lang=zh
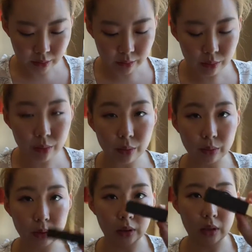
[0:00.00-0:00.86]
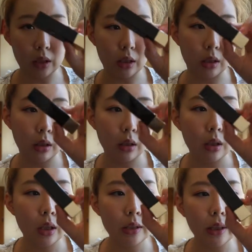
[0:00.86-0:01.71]
苏 u 的，
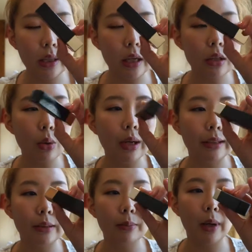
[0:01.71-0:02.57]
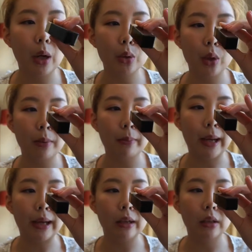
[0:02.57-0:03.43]
这个应该是换了新包装
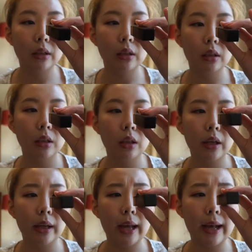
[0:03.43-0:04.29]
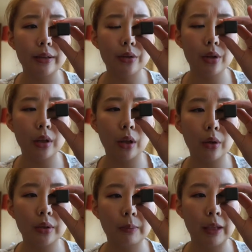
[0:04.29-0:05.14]
吧。e s t r a g l
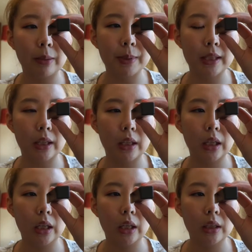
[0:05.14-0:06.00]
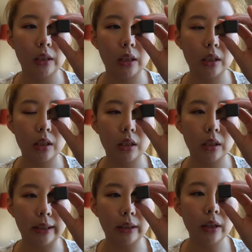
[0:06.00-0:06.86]
o w Lipstick，这个是
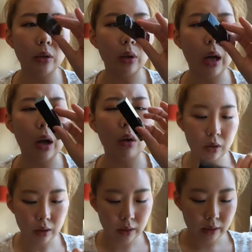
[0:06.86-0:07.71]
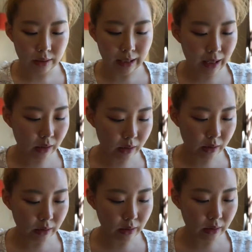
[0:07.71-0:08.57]
零六号，它是
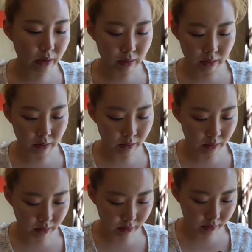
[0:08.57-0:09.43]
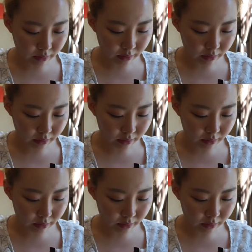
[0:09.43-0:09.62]
一个，